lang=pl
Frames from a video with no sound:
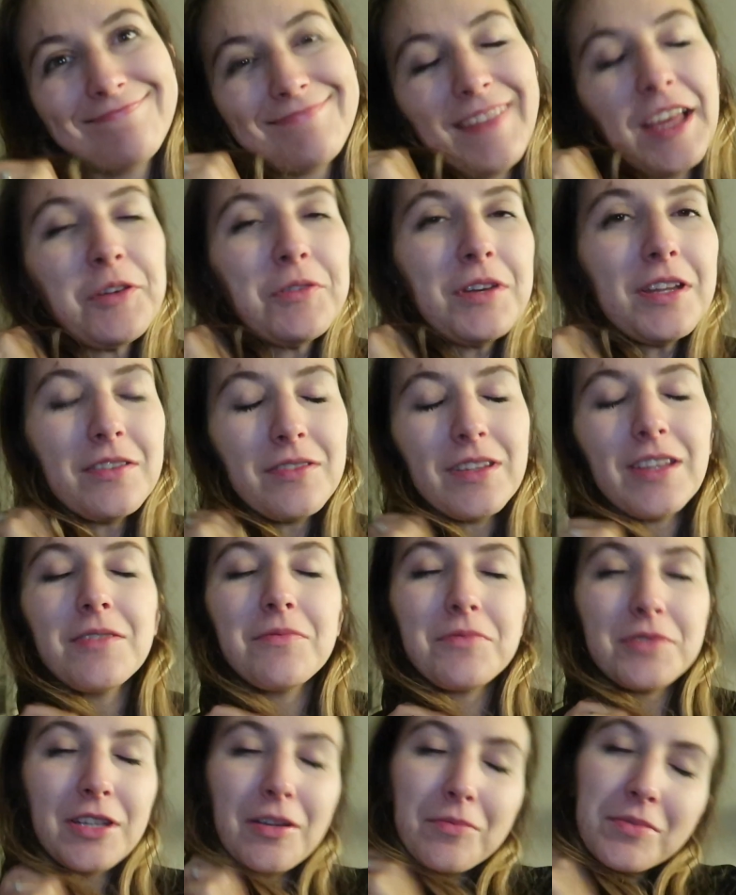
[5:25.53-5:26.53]
Akurat wtedy
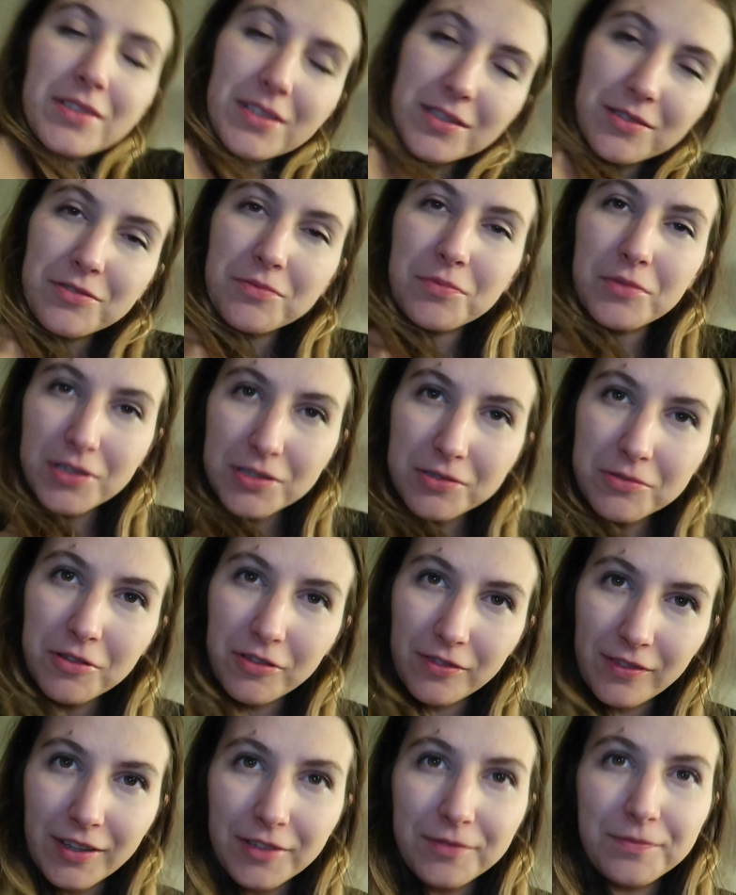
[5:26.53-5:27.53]
musiałam je zacząć boleć
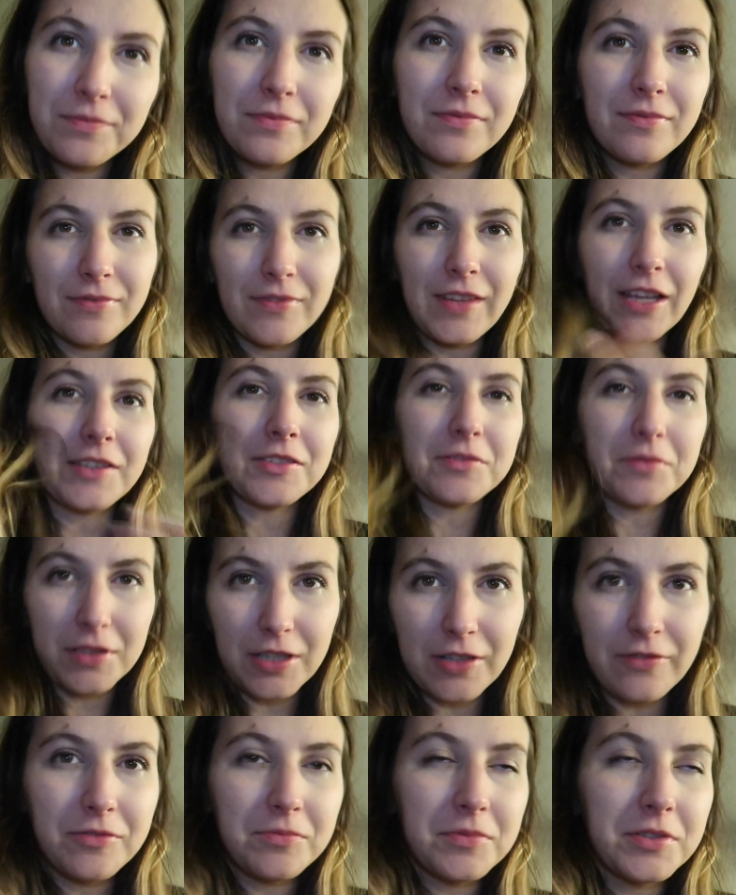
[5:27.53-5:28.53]
głowa, jak sobie
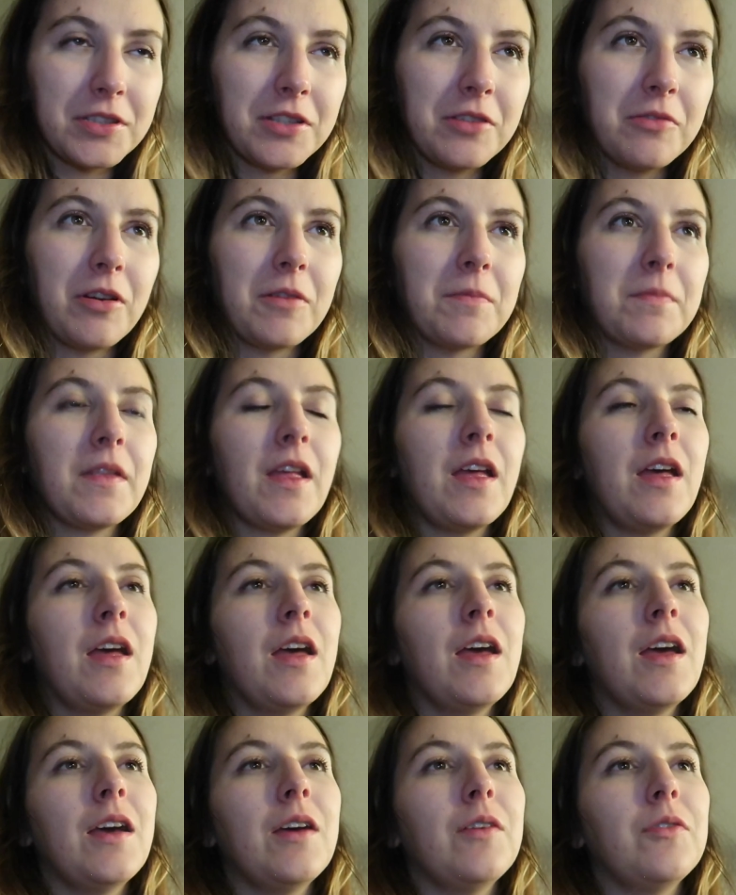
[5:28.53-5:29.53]
tak wymyśliłam.
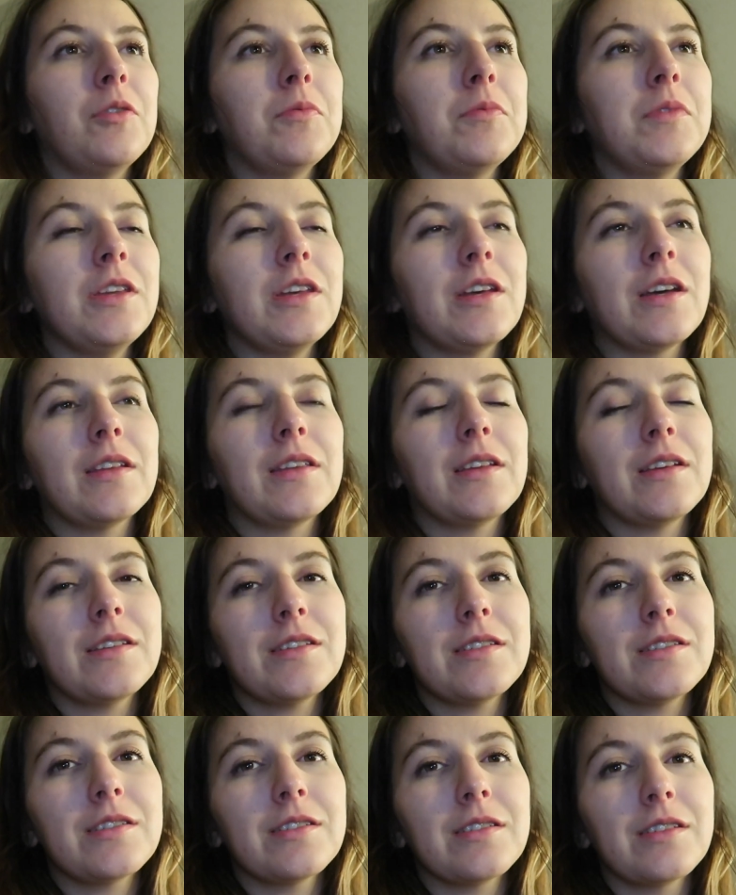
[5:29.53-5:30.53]
Dominika
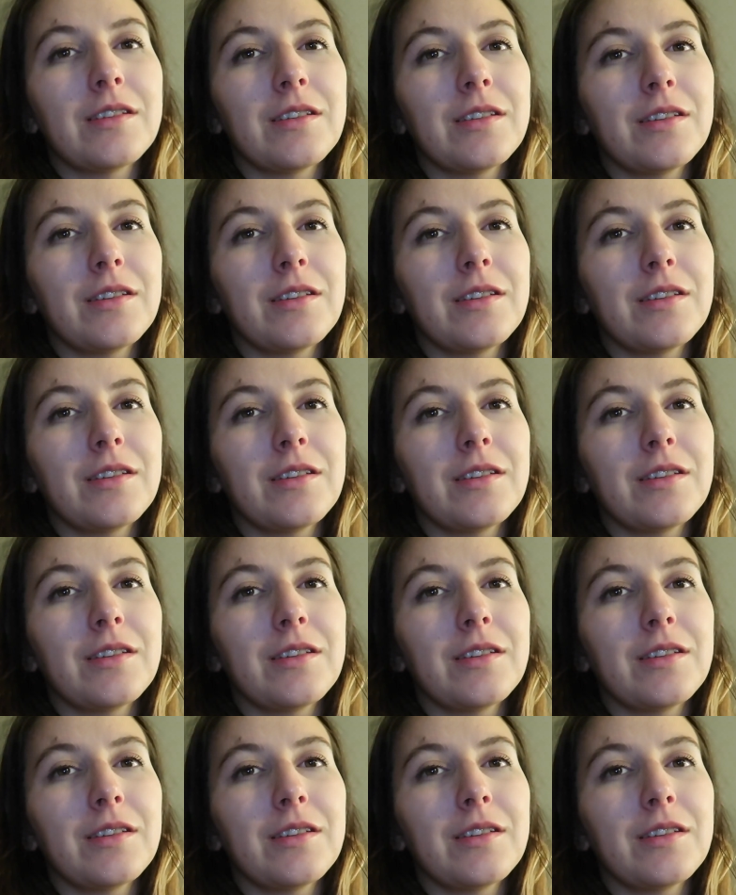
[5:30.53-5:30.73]
też yy,